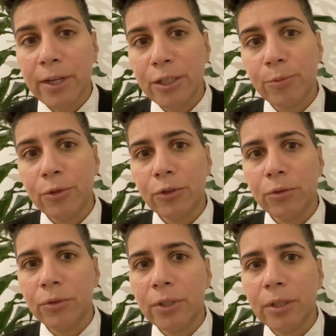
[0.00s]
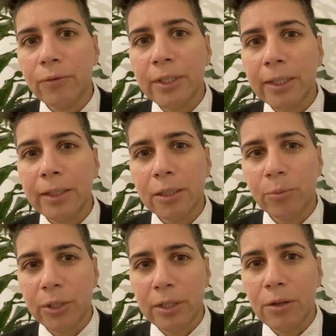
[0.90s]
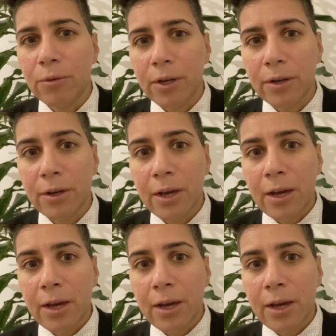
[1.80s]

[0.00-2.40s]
Lesbos unter den widrigsten Bedingungen.